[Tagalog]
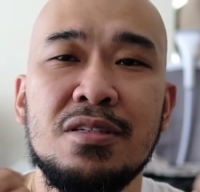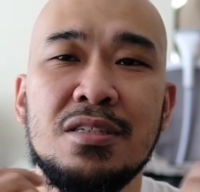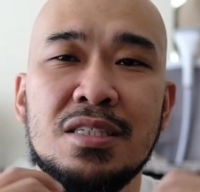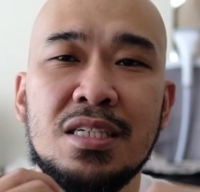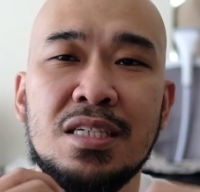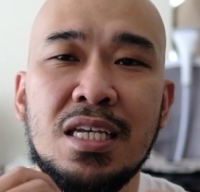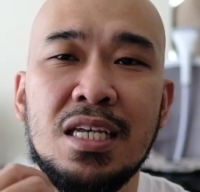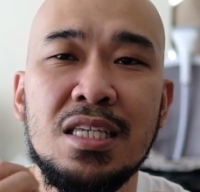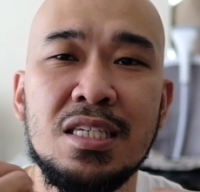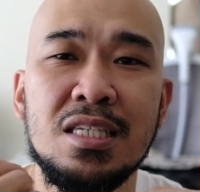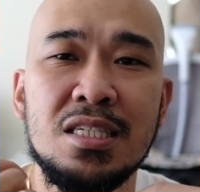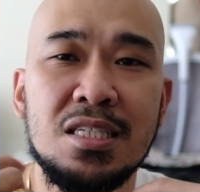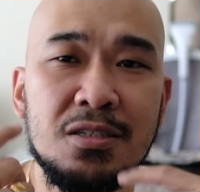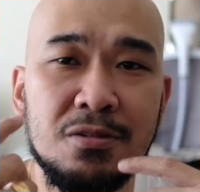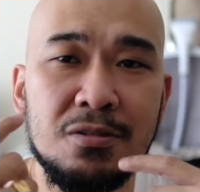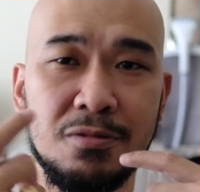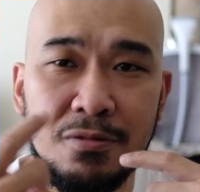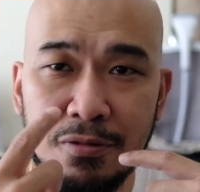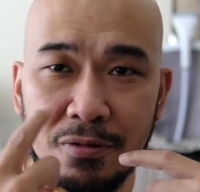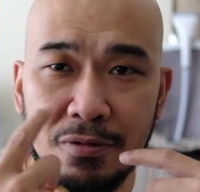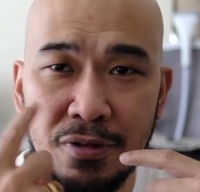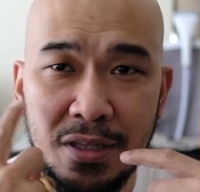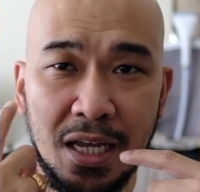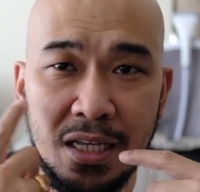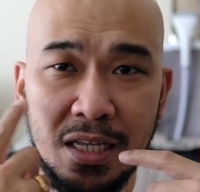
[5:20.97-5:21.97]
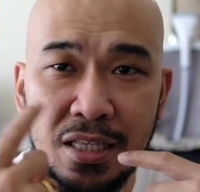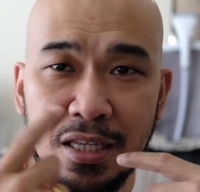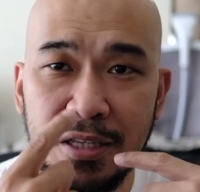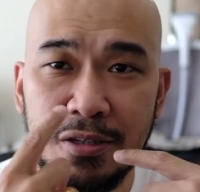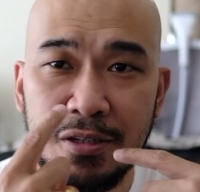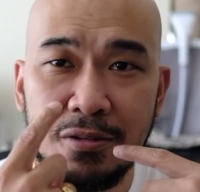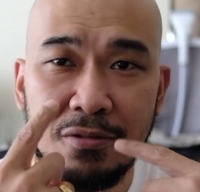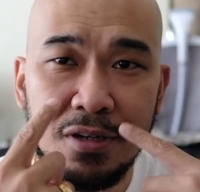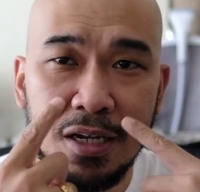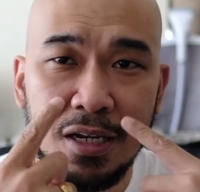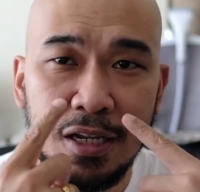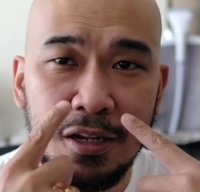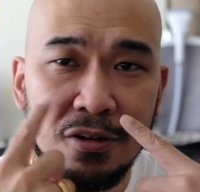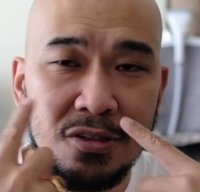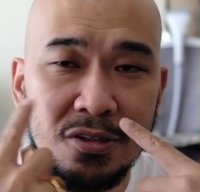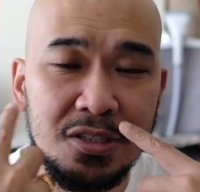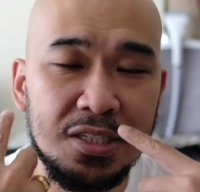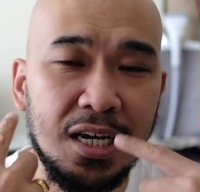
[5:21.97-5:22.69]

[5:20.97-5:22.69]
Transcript: Since connected yung ilong